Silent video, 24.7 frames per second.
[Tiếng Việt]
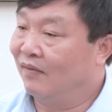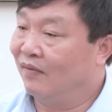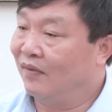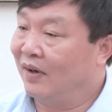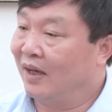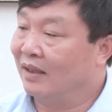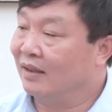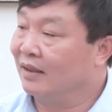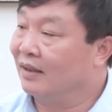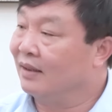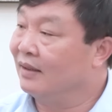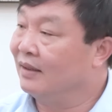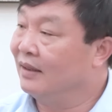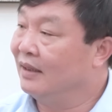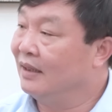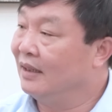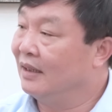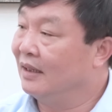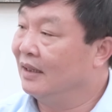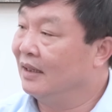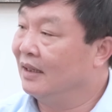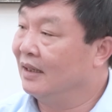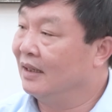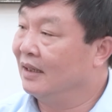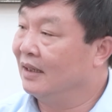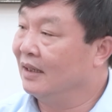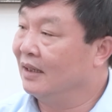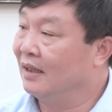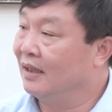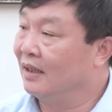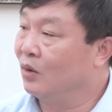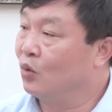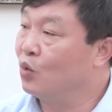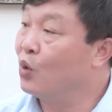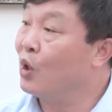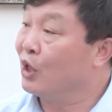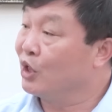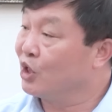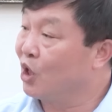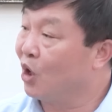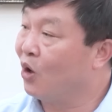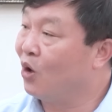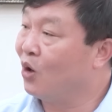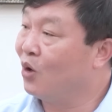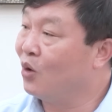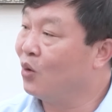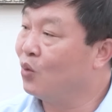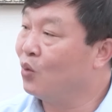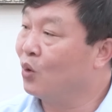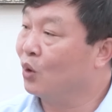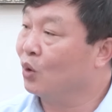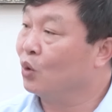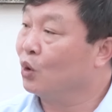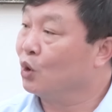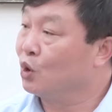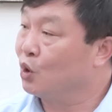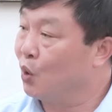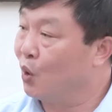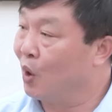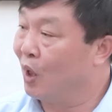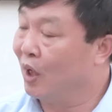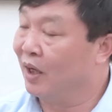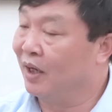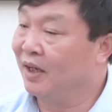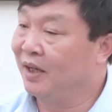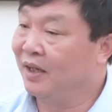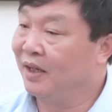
và tới hồi xóm của tùa chùa